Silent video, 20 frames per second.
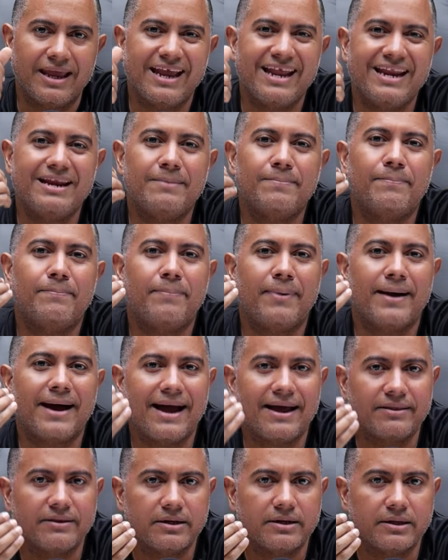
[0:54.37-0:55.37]
el
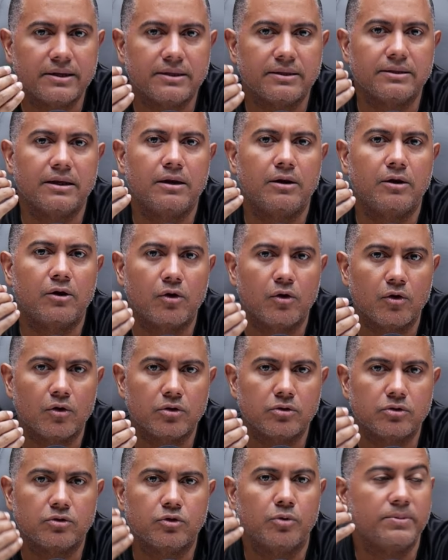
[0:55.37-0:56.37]
padre del rock
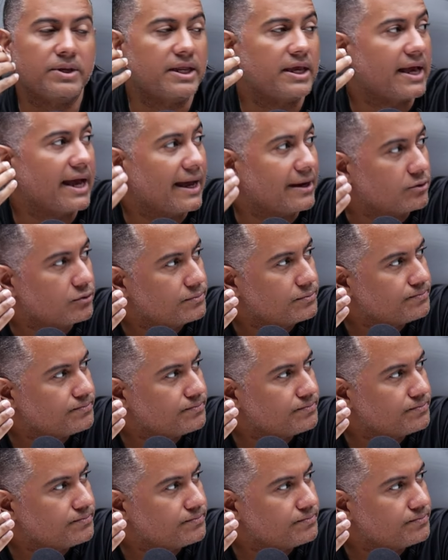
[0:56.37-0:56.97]
dominicano,